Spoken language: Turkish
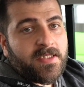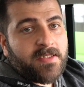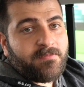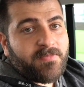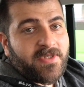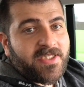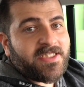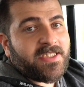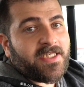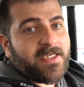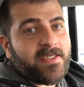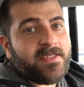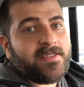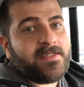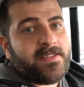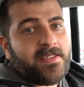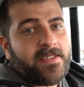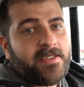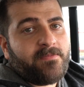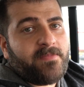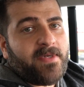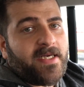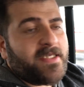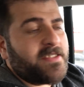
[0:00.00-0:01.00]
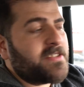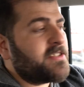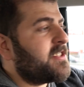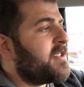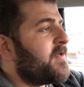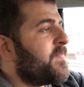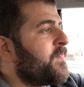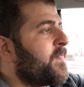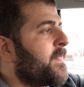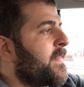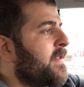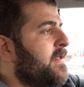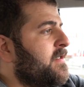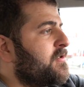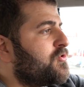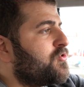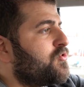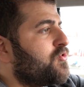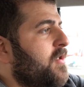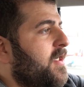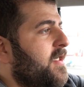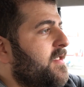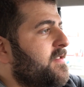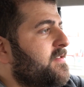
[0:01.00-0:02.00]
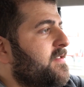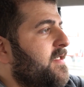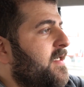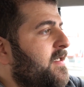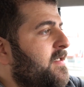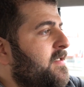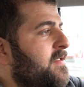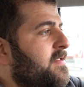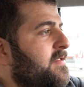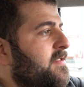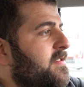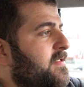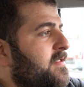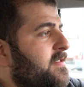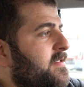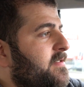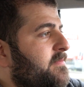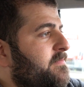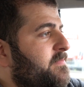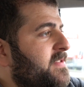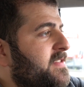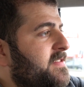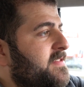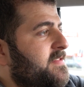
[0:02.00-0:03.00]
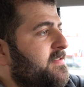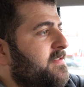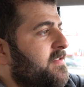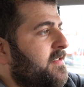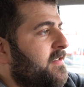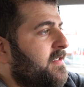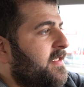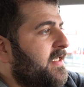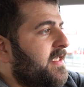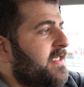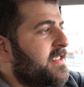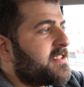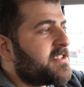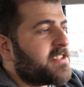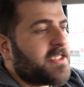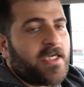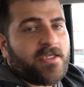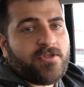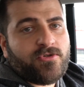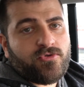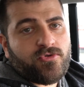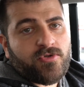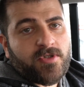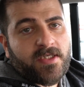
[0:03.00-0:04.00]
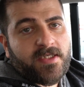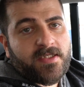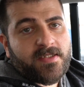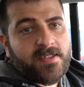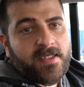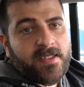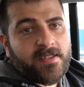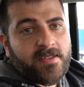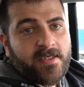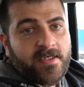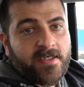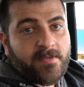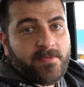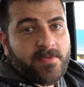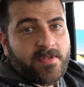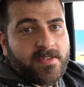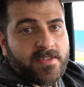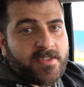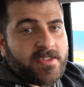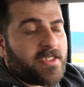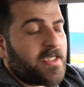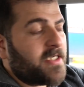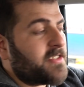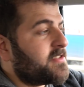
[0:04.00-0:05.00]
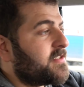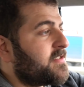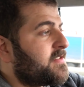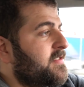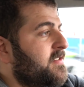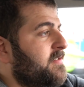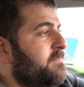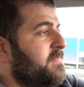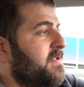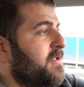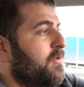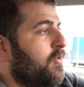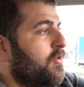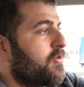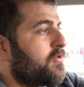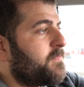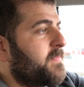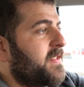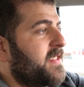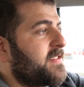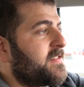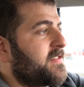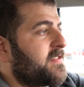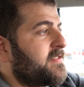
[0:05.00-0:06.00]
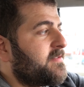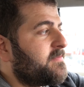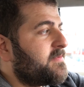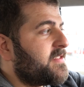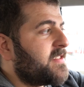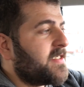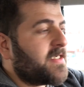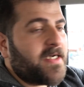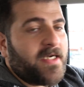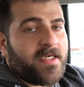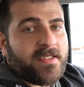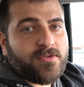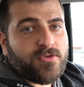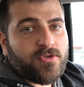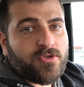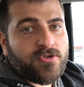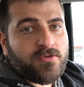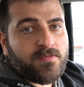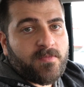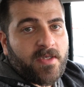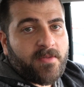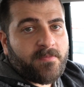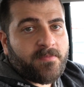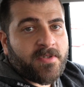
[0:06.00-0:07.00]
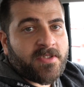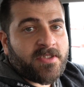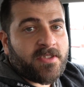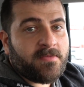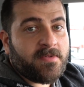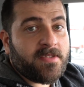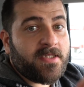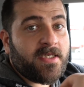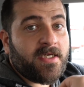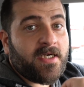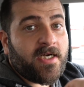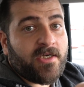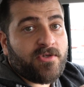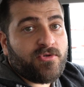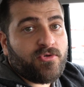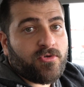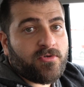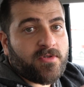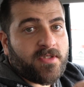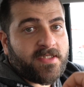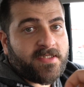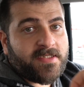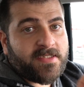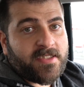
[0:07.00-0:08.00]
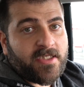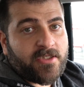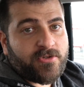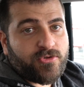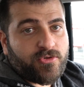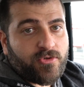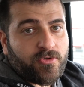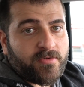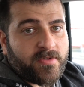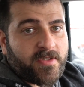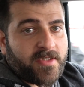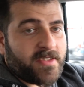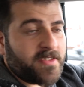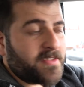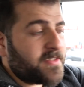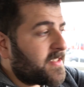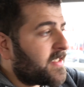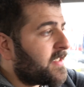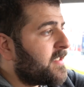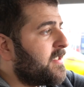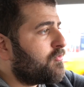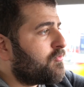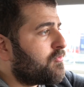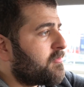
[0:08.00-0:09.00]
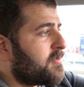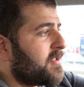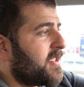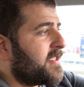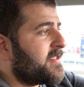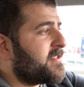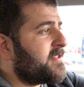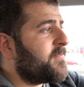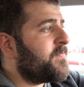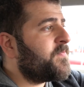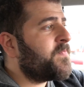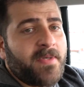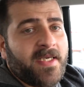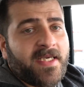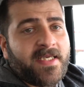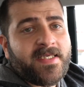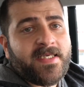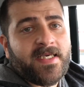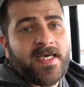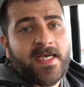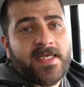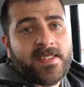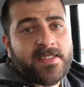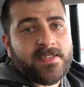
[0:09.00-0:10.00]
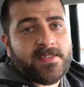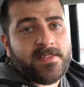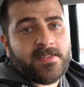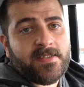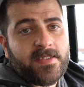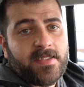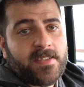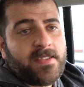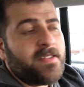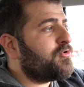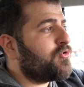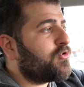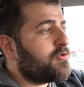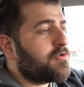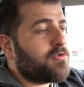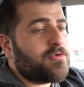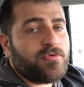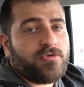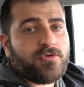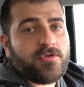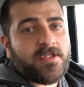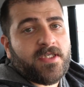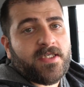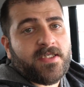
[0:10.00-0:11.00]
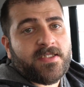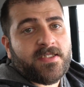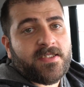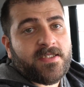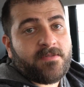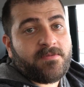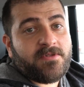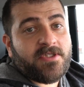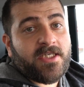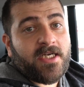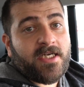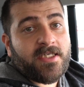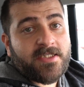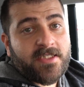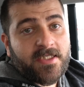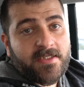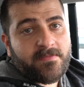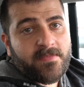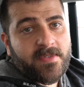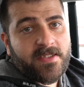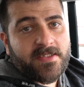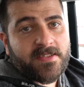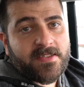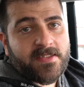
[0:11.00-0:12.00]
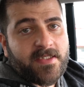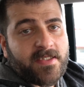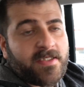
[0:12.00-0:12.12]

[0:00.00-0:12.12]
başarılı değil bence. Şu anda e, biz e-şarj üzerinden arabaları şarj ettik. Bir Ok Meydanı, bir de Gazi Osman Paşa, bir de Kanyon'da istasyonlarında kullandım. Pek yaygın değil. Yolunuzu değiştirip şarj etmeniz